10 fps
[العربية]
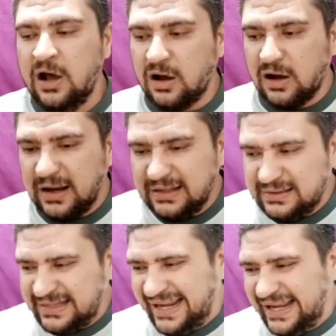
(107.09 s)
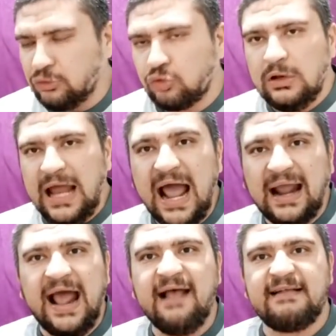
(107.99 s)
الراجل دكته كلها
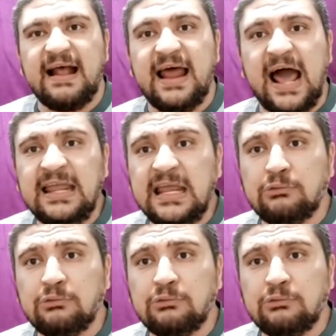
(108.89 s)
جاهزه لاي